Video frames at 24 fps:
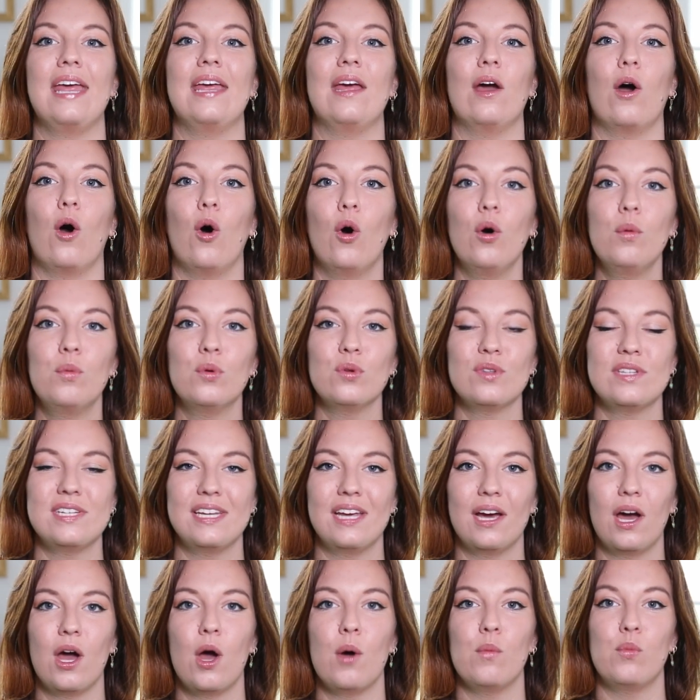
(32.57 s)
et
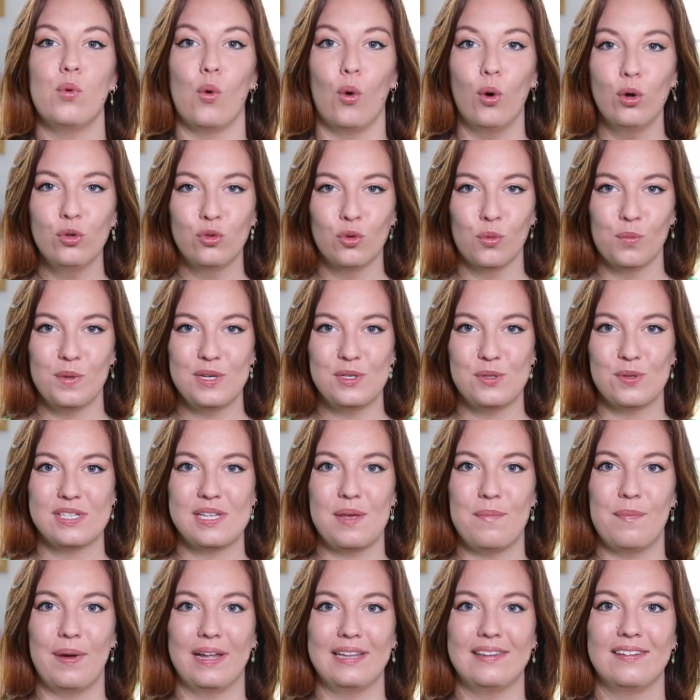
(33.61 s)
rebondir pour retomber sur
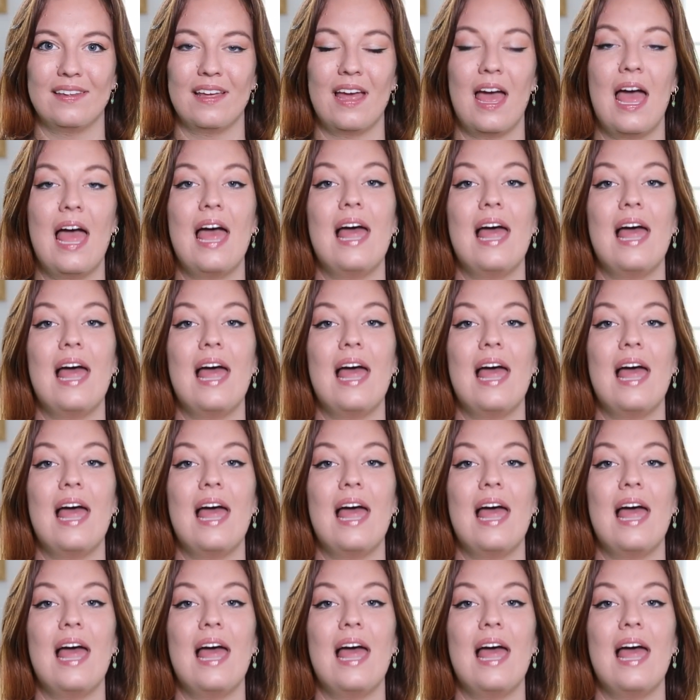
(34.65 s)
ses pattes.